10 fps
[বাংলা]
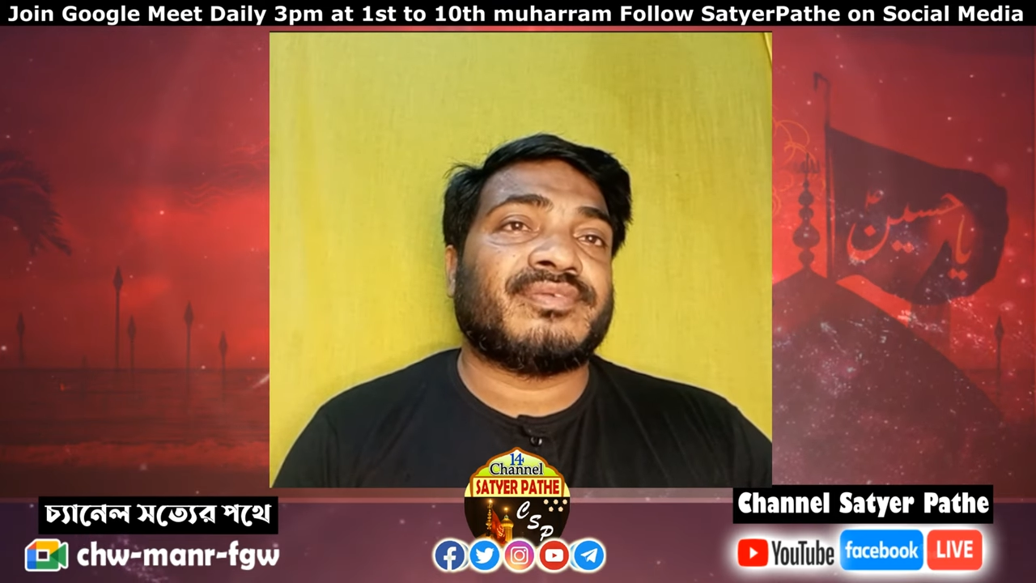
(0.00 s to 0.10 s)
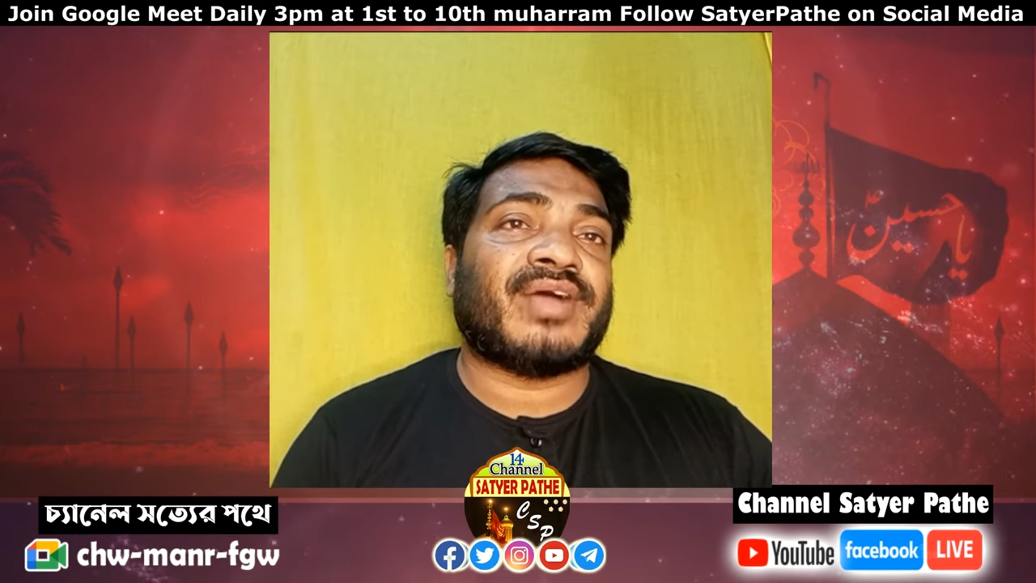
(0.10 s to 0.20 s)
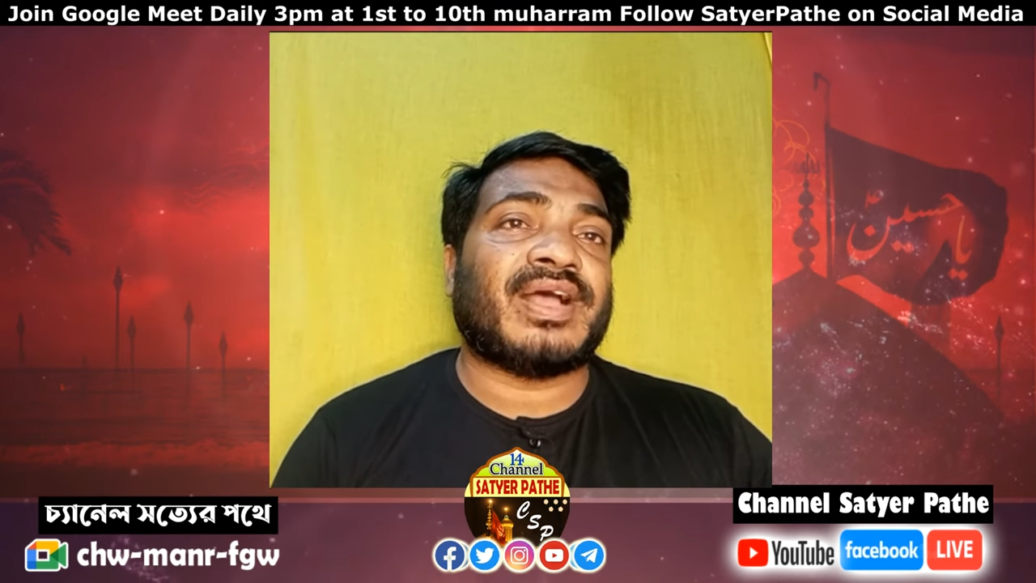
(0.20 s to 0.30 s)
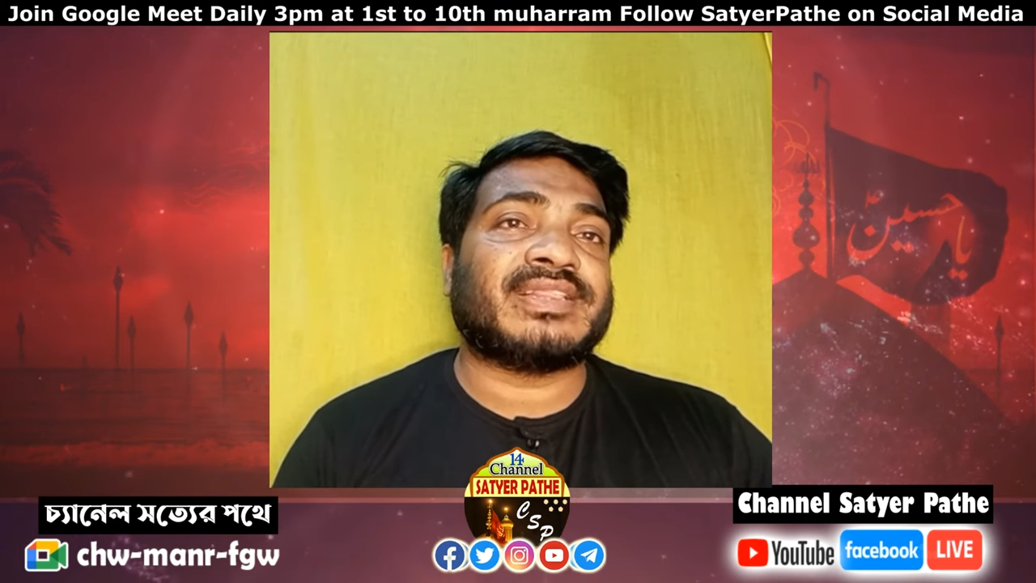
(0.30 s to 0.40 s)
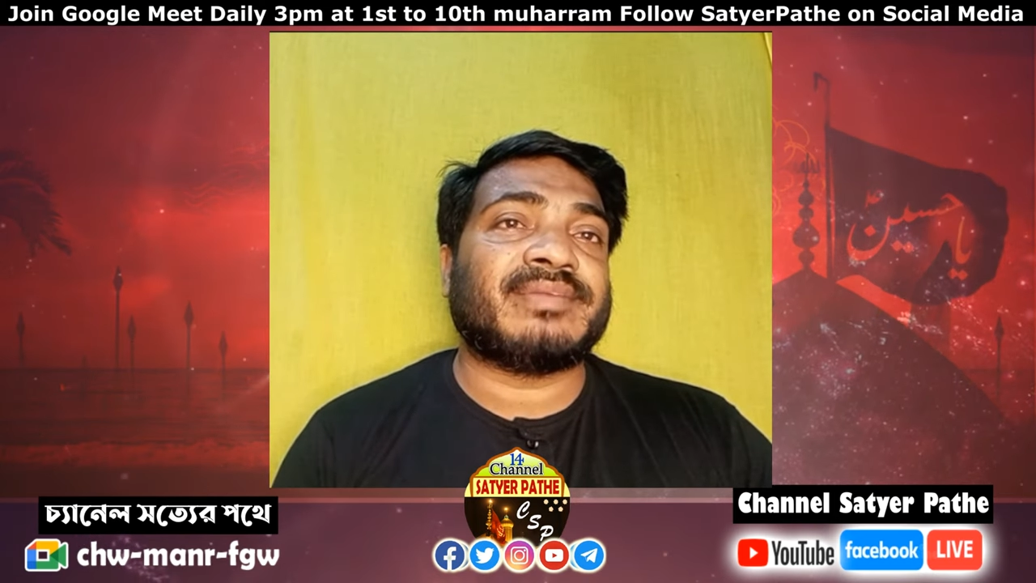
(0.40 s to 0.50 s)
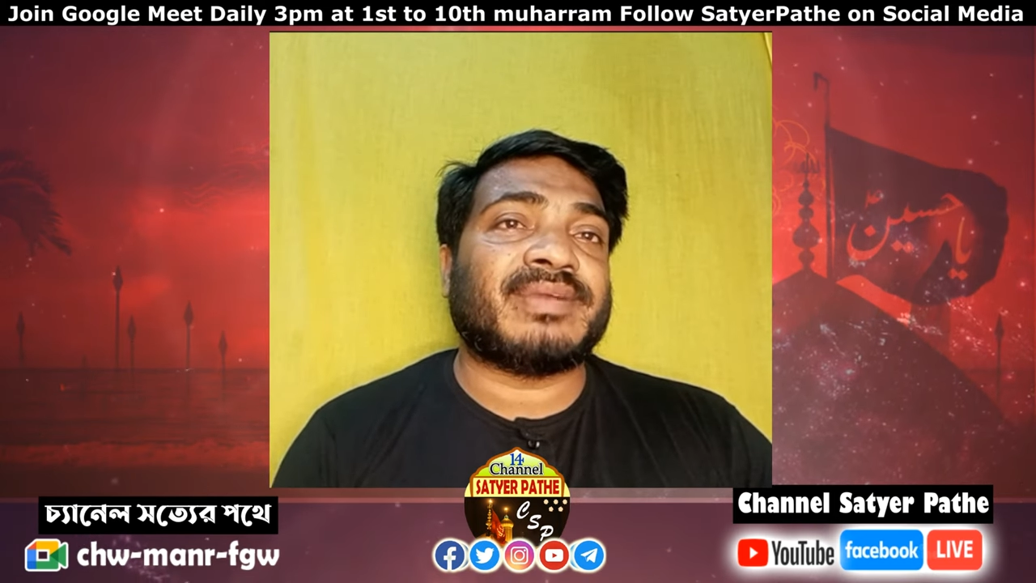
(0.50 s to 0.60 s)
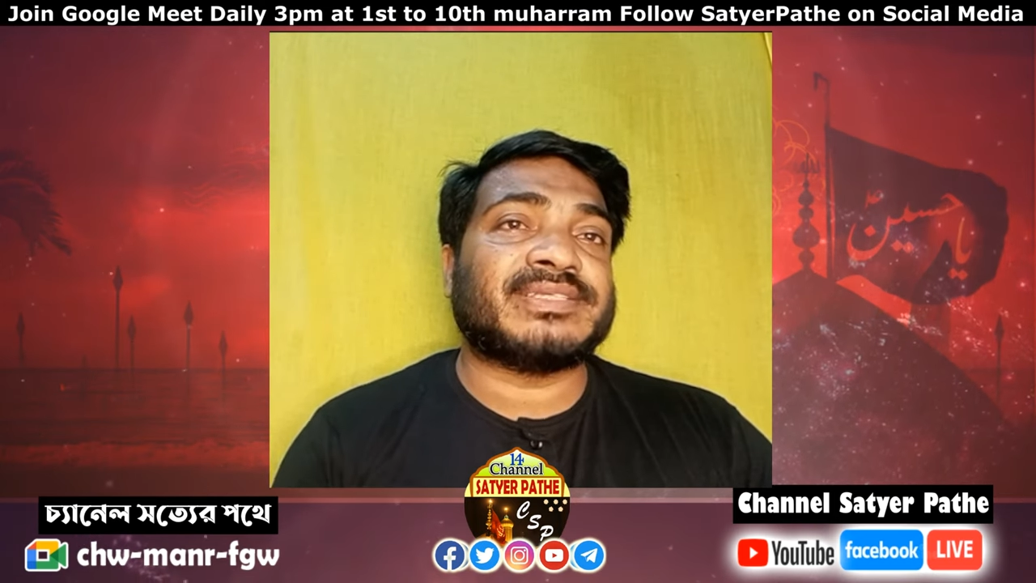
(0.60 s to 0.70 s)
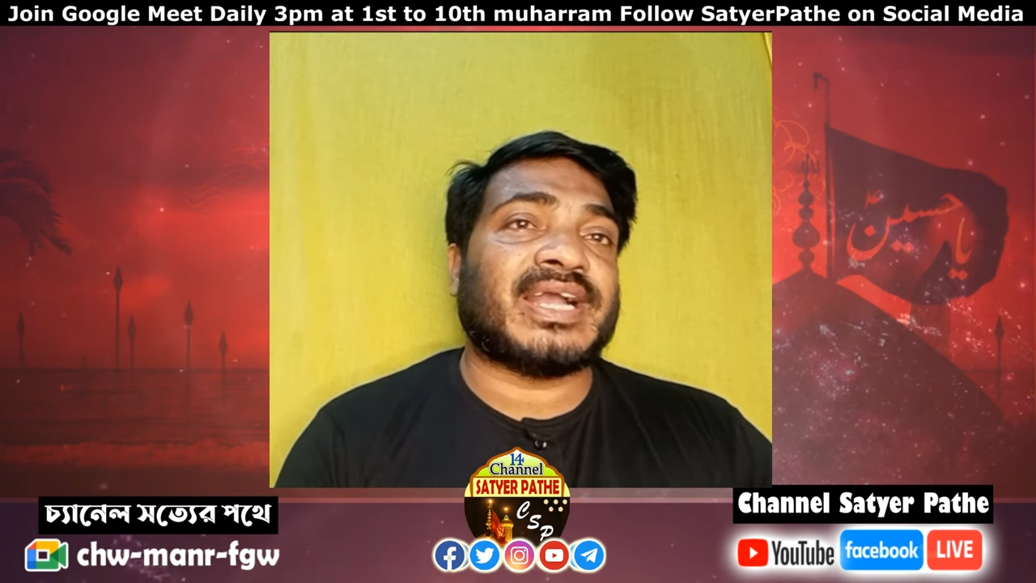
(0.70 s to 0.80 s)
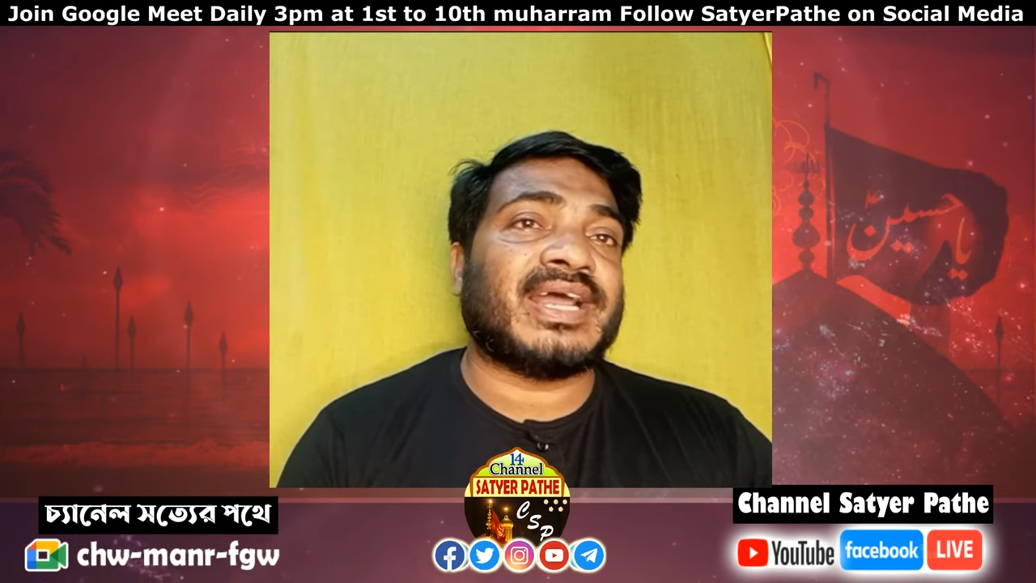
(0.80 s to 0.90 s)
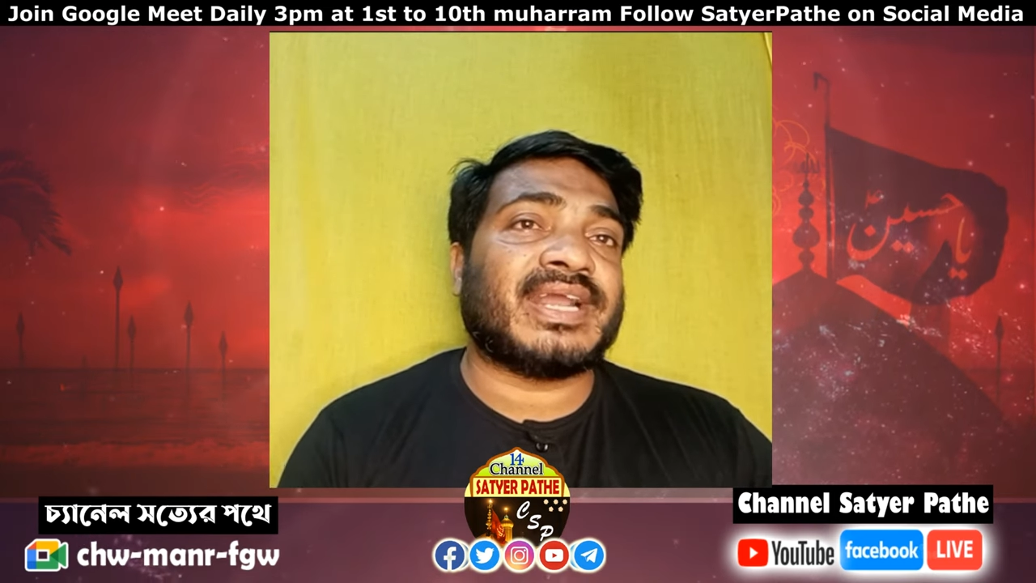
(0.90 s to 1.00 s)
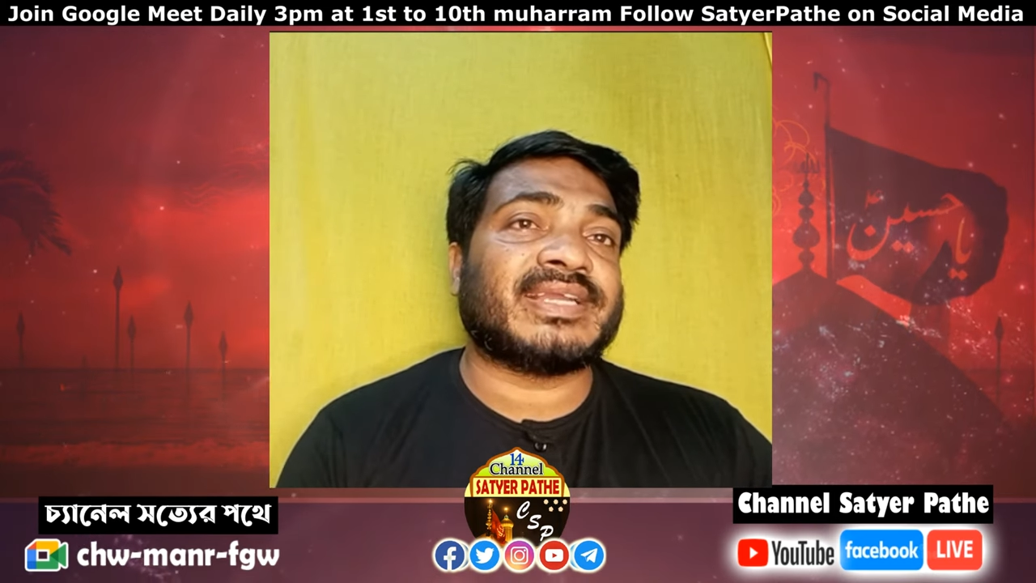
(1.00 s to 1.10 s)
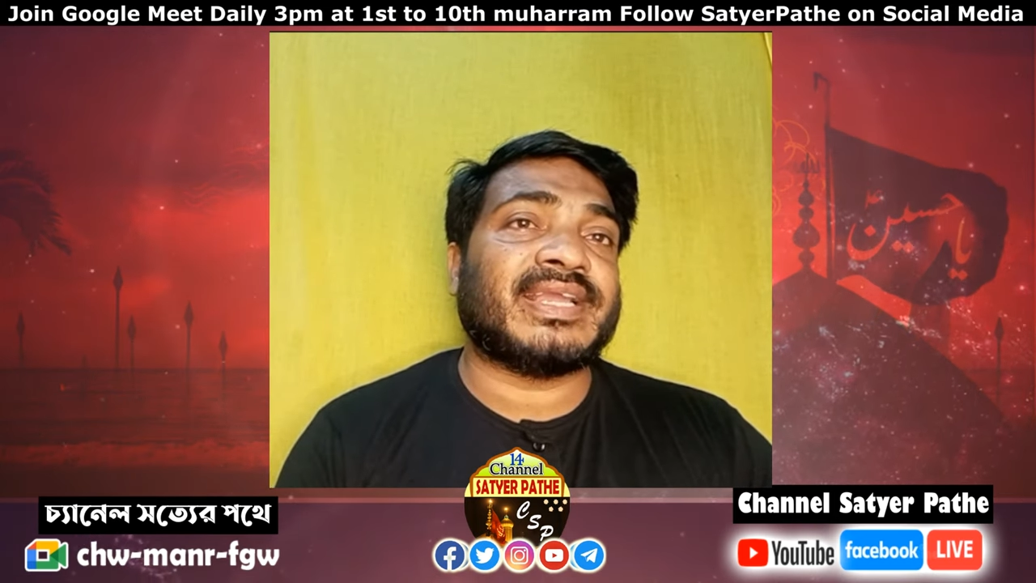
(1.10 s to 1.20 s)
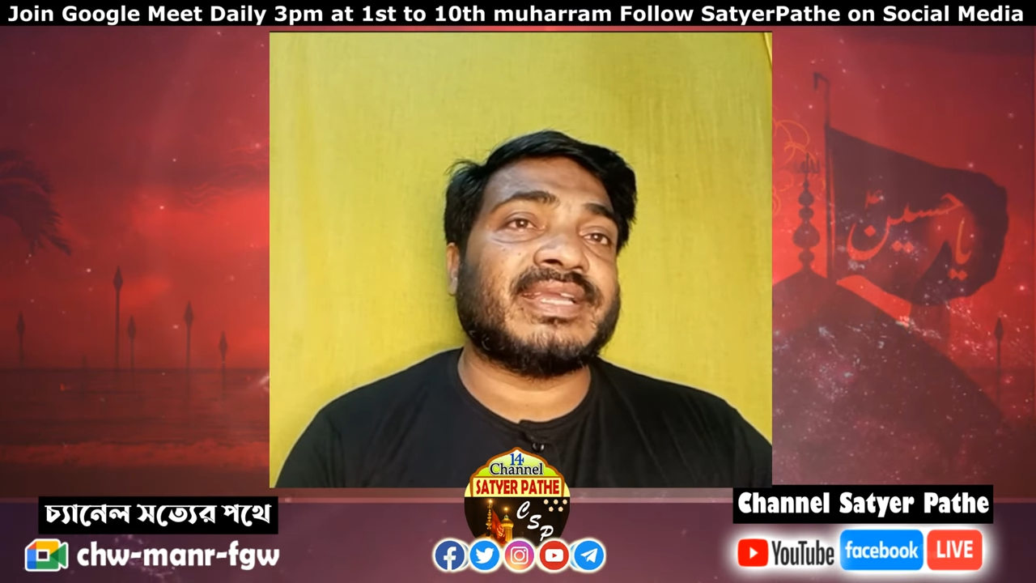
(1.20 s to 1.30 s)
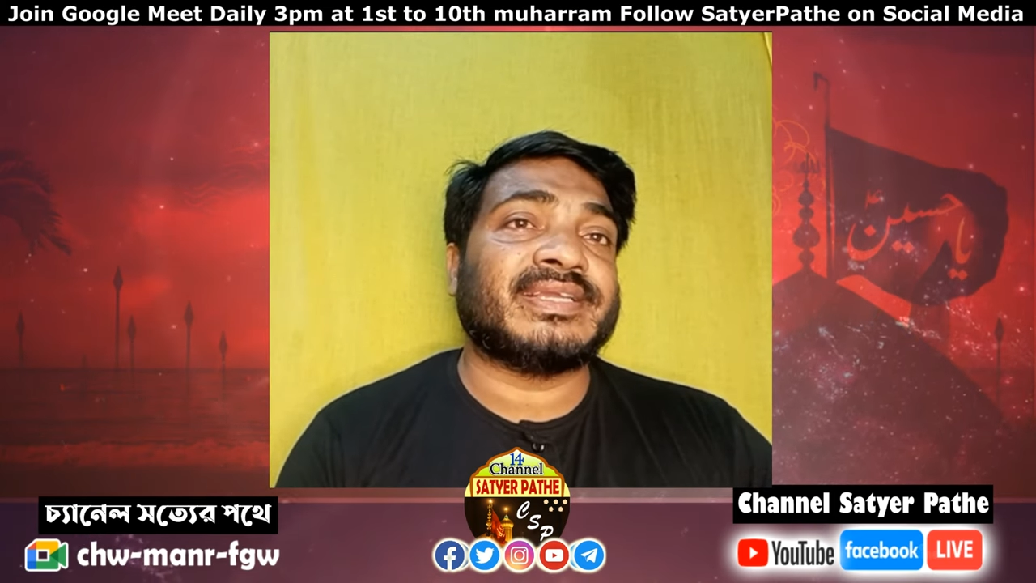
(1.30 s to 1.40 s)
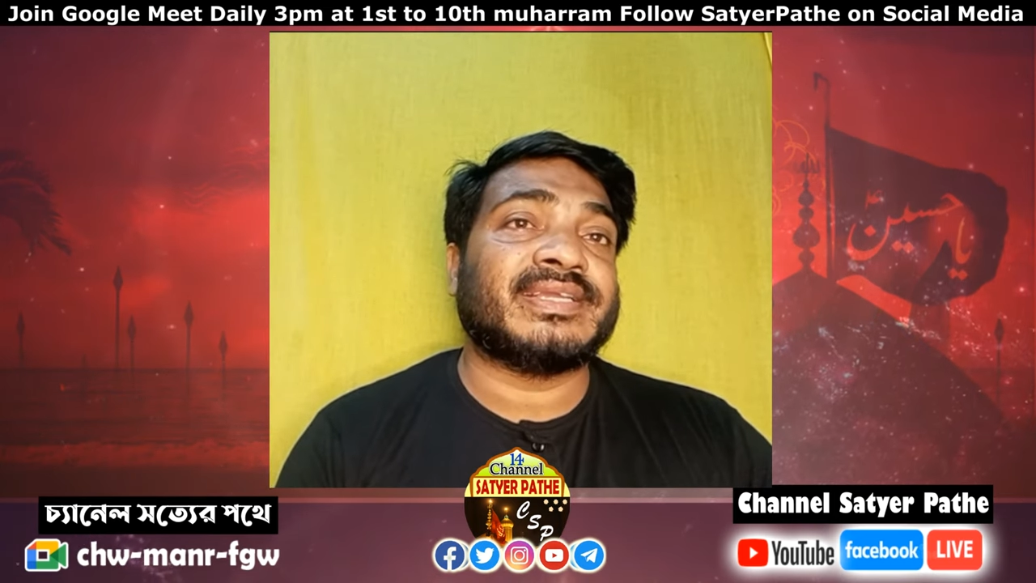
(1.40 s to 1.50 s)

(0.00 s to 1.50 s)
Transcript: ফাতেমা জাহারাকে